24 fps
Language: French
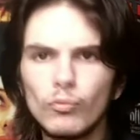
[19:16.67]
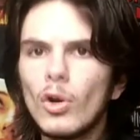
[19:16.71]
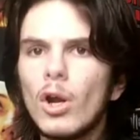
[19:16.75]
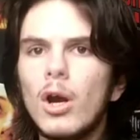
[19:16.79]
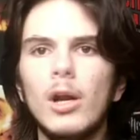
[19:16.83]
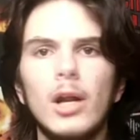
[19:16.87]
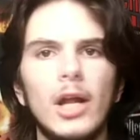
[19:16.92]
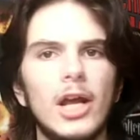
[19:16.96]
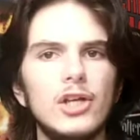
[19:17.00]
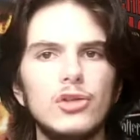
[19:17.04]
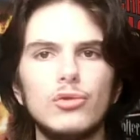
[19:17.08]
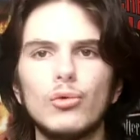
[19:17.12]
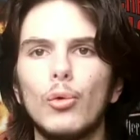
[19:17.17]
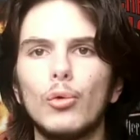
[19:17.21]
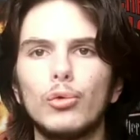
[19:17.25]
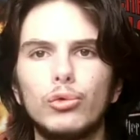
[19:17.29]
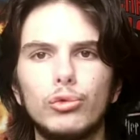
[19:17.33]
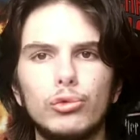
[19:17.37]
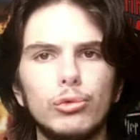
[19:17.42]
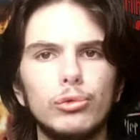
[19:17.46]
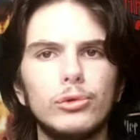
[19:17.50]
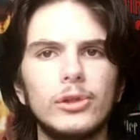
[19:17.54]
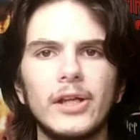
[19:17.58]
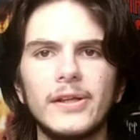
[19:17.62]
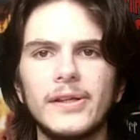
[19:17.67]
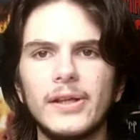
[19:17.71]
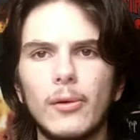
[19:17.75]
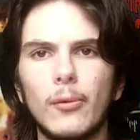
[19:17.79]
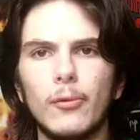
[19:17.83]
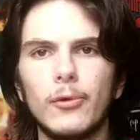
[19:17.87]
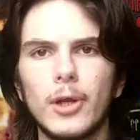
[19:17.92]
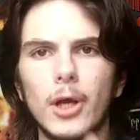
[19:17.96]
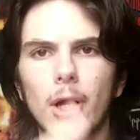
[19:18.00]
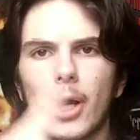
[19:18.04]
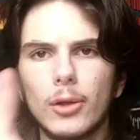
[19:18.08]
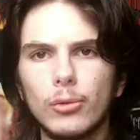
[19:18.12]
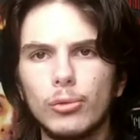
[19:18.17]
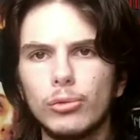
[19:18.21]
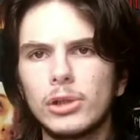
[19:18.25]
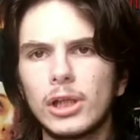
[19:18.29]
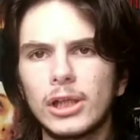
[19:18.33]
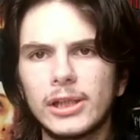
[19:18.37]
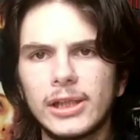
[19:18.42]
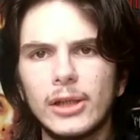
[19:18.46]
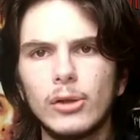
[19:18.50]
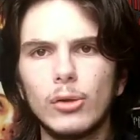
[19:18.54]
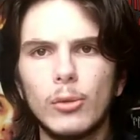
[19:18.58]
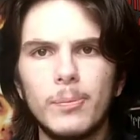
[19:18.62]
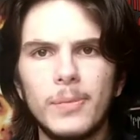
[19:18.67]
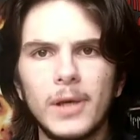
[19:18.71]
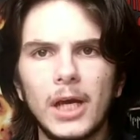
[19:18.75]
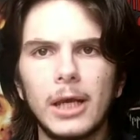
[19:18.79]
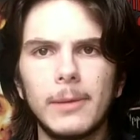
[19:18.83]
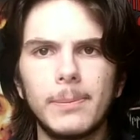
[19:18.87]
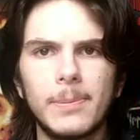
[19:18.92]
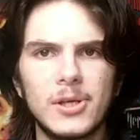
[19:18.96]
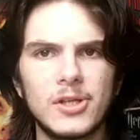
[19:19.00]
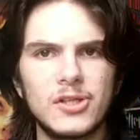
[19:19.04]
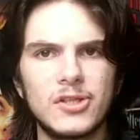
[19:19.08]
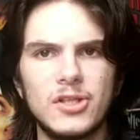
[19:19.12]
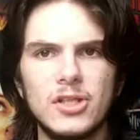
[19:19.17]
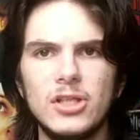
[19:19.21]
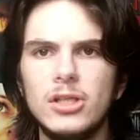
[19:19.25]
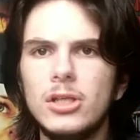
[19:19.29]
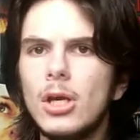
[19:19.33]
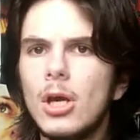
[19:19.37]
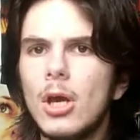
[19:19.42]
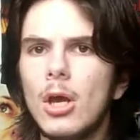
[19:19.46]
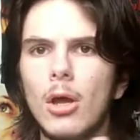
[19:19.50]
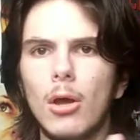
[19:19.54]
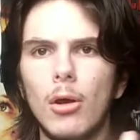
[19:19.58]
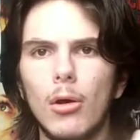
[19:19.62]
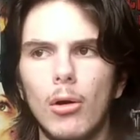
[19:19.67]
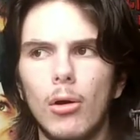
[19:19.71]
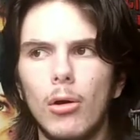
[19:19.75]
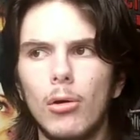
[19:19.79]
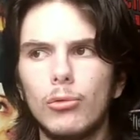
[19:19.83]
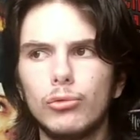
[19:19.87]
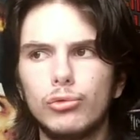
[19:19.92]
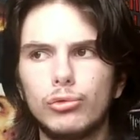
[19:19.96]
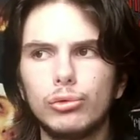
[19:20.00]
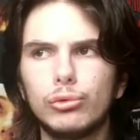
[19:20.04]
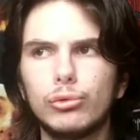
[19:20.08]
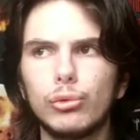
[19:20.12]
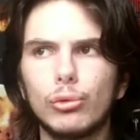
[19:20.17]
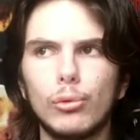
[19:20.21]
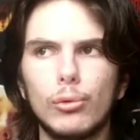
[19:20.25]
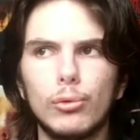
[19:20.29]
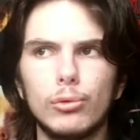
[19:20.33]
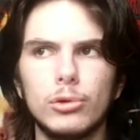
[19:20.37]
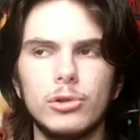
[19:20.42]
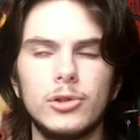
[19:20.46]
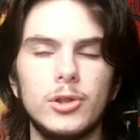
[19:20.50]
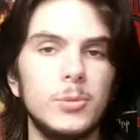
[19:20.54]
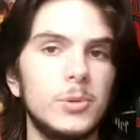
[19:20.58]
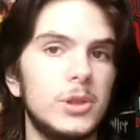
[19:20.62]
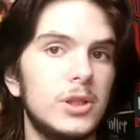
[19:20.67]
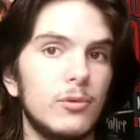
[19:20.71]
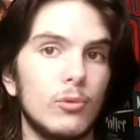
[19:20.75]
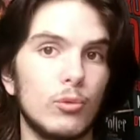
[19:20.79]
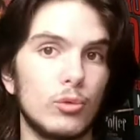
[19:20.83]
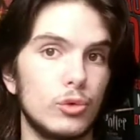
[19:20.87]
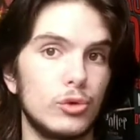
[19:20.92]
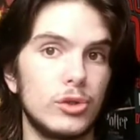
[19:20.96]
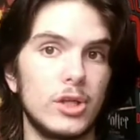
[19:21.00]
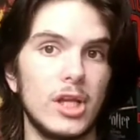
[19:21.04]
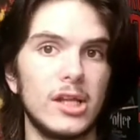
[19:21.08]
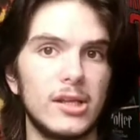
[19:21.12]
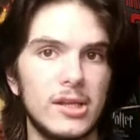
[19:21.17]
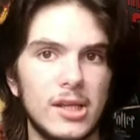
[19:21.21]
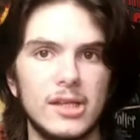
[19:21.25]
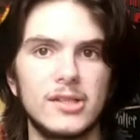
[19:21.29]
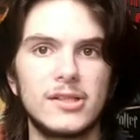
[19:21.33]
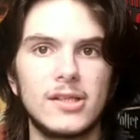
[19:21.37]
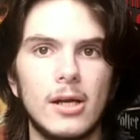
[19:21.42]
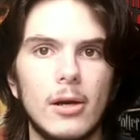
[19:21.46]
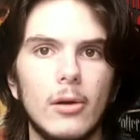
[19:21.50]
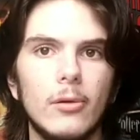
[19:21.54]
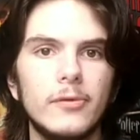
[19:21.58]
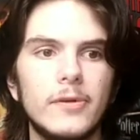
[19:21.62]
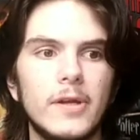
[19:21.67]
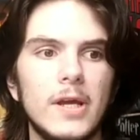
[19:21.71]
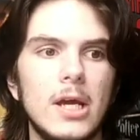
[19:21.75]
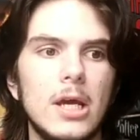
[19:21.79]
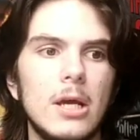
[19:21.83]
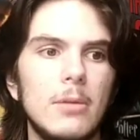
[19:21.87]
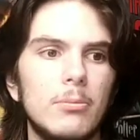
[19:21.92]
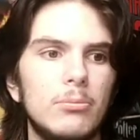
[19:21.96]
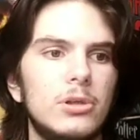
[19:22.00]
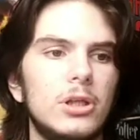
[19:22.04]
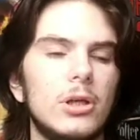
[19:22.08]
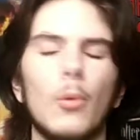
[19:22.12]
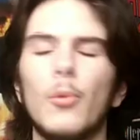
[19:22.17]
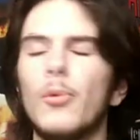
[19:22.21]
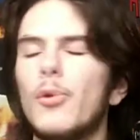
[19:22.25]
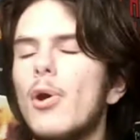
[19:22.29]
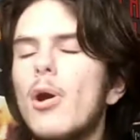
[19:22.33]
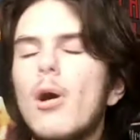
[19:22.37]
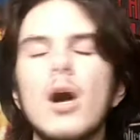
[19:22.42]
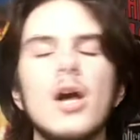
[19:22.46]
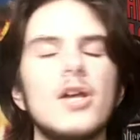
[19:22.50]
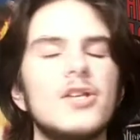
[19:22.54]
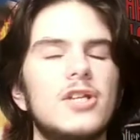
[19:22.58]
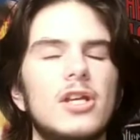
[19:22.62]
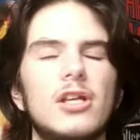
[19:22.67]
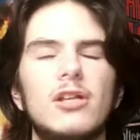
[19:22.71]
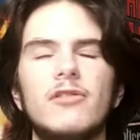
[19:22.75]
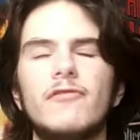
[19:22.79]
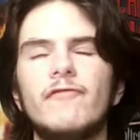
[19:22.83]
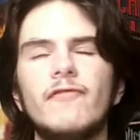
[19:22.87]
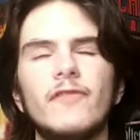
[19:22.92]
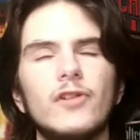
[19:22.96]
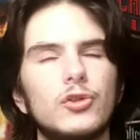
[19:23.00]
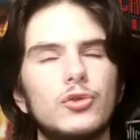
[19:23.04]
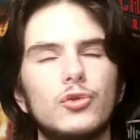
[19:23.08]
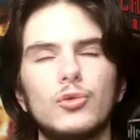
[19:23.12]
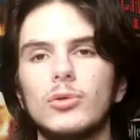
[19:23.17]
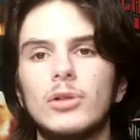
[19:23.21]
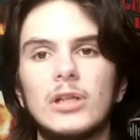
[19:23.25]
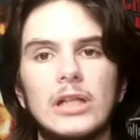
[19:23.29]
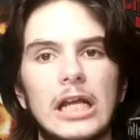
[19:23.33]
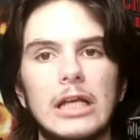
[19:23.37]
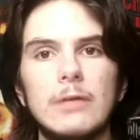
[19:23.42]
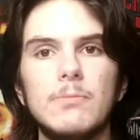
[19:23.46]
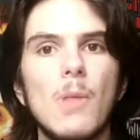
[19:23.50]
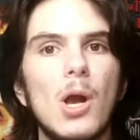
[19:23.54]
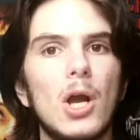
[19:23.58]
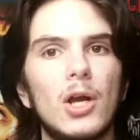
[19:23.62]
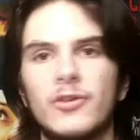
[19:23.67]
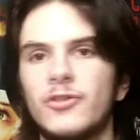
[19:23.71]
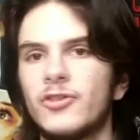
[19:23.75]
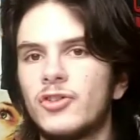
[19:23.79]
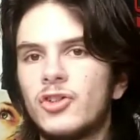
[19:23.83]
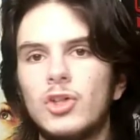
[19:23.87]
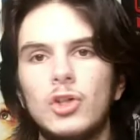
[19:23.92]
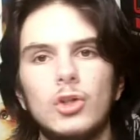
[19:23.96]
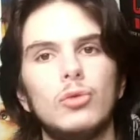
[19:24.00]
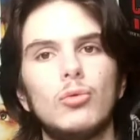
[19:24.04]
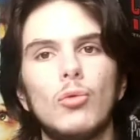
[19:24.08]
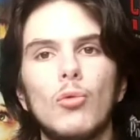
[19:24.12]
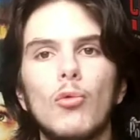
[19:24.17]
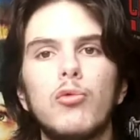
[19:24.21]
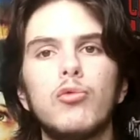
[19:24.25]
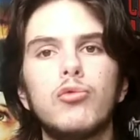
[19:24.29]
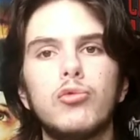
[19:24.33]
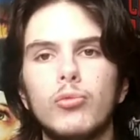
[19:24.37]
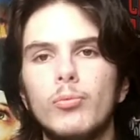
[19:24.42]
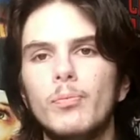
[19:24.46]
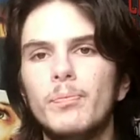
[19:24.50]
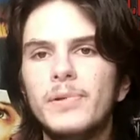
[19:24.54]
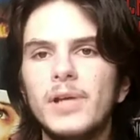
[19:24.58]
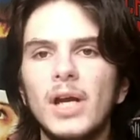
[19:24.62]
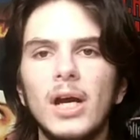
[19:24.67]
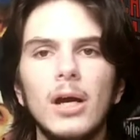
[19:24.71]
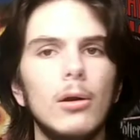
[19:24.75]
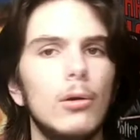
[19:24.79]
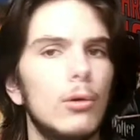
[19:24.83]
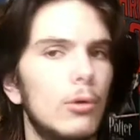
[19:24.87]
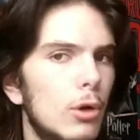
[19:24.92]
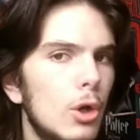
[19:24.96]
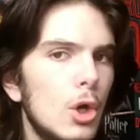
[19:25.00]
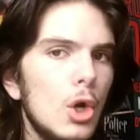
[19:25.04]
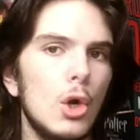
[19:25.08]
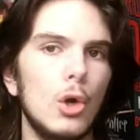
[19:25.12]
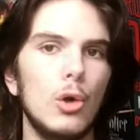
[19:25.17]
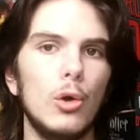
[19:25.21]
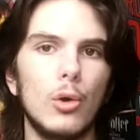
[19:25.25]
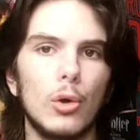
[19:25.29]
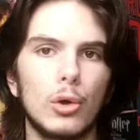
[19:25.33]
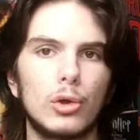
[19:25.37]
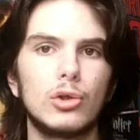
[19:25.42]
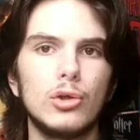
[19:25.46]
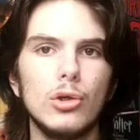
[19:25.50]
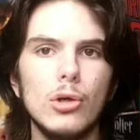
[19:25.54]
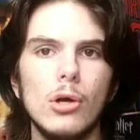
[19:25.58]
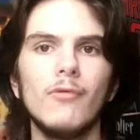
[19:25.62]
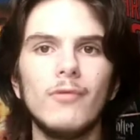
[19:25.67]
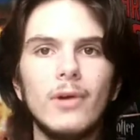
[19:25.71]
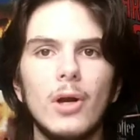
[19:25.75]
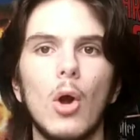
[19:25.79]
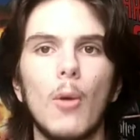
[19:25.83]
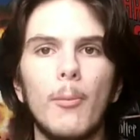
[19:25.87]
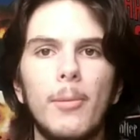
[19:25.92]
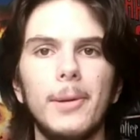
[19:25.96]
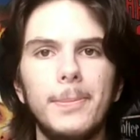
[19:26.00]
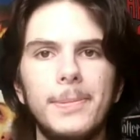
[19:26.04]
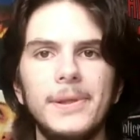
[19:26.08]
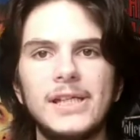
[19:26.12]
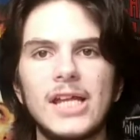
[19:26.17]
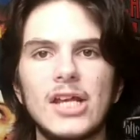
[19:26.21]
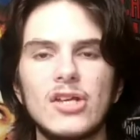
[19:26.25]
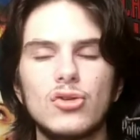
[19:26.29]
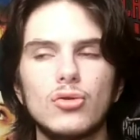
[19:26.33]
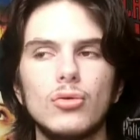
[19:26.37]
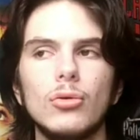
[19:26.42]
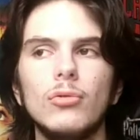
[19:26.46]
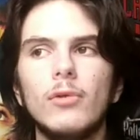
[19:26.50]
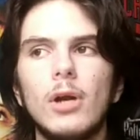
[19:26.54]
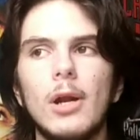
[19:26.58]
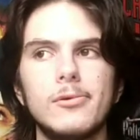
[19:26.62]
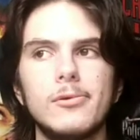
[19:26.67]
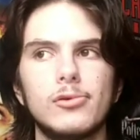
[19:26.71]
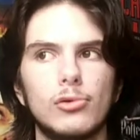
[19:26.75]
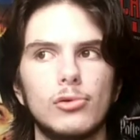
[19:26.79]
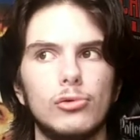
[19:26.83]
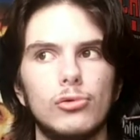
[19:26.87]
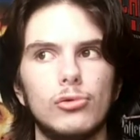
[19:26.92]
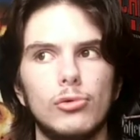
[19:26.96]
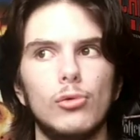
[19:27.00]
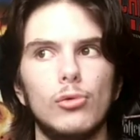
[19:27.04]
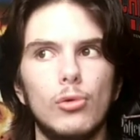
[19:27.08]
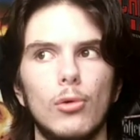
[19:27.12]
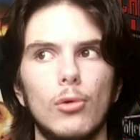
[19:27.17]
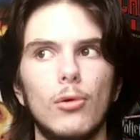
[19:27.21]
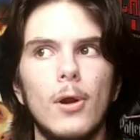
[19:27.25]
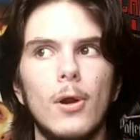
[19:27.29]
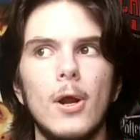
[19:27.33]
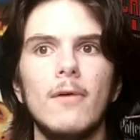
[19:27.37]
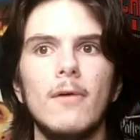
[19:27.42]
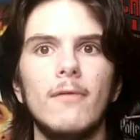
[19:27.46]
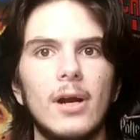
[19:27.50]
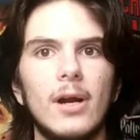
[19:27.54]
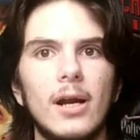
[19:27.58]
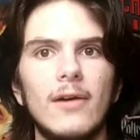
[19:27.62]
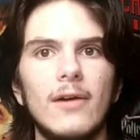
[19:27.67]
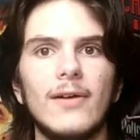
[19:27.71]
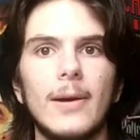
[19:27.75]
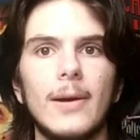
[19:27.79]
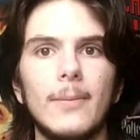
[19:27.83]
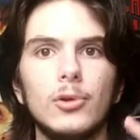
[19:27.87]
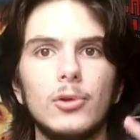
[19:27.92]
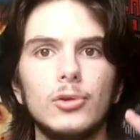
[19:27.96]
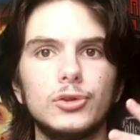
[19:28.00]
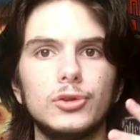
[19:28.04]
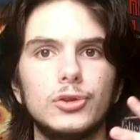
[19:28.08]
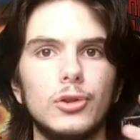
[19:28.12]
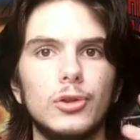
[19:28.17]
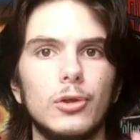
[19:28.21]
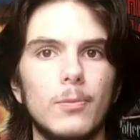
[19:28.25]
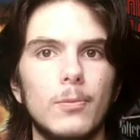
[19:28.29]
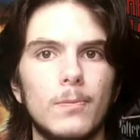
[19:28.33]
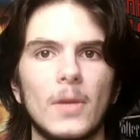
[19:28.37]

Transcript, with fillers: Voilà, ils auront tout on aura tout un tas de péripéties euh, tout au long du film qui vont juste être excellentes. Puis on aura cette fin, ce climax qui te fout bien le, le cœur, voilà, en palpitation, voilà, parce que tu le, voilà, vraiment, ce,